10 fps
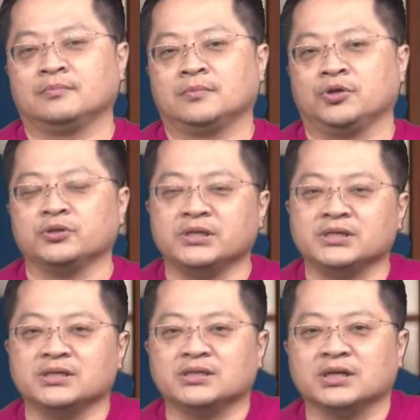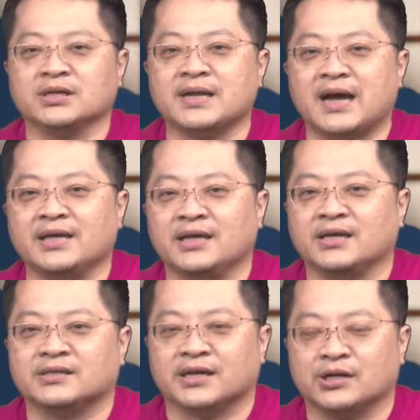尤其是这个那一夜
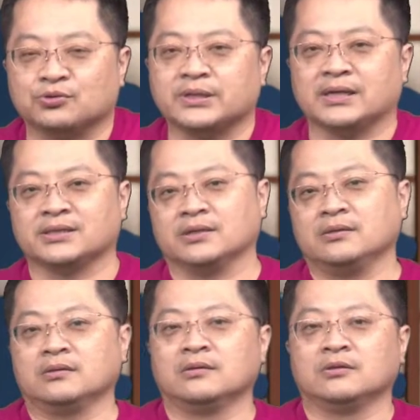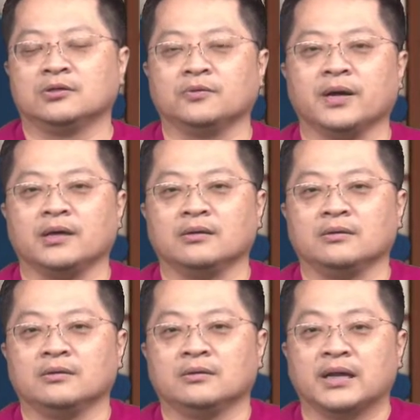谁来说相声，对不对？
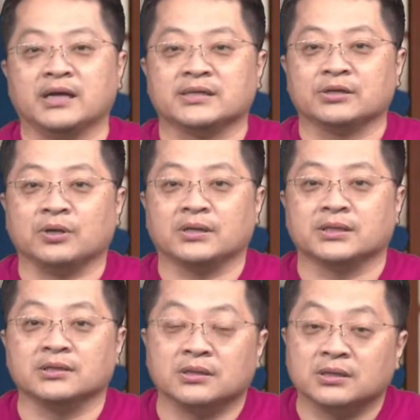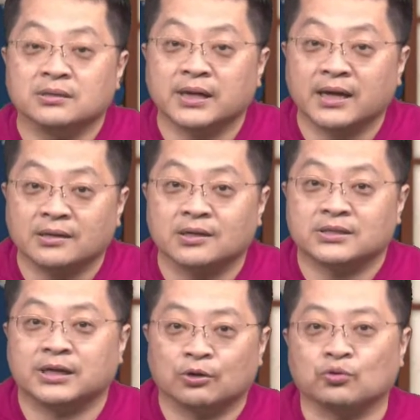那一夜谁来说相声的那那个
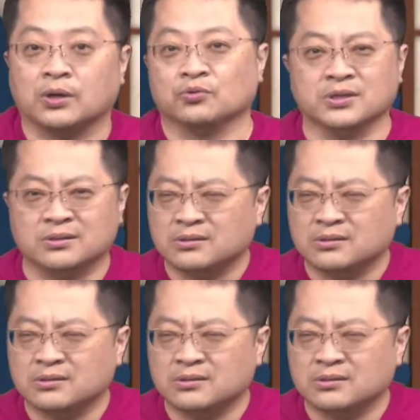桥段，我是